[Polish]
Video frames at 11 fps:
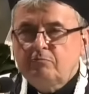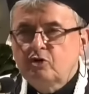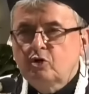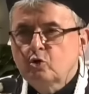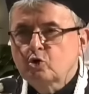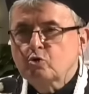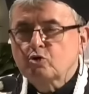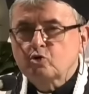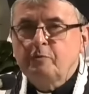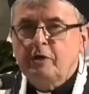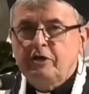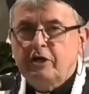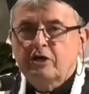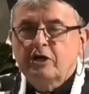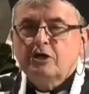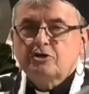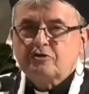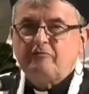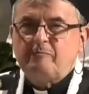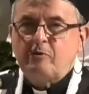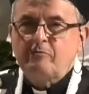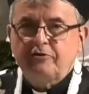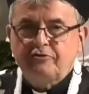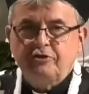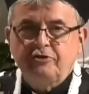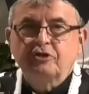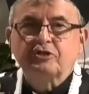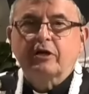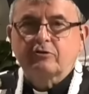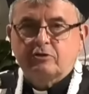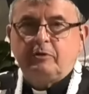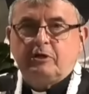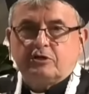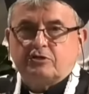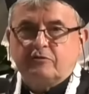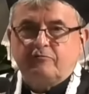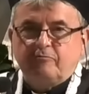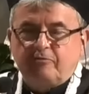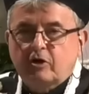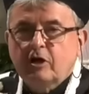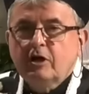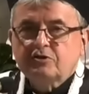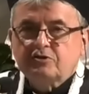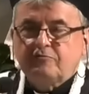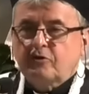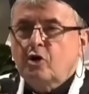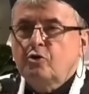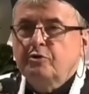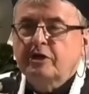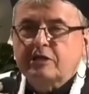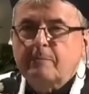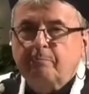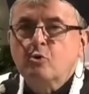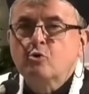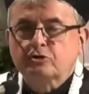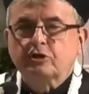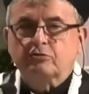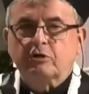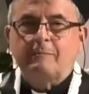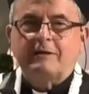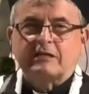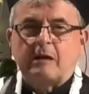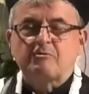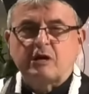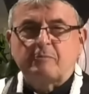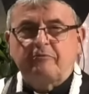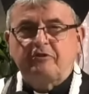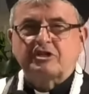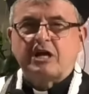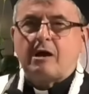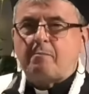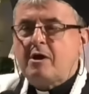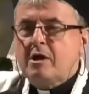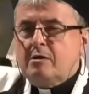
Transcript: By go ruszyło sumienie, czy wypełnia dzienniczek, rozumiecie, czy, wy, wy, czy wykonuje te punkty, które Matka Boża powierzała.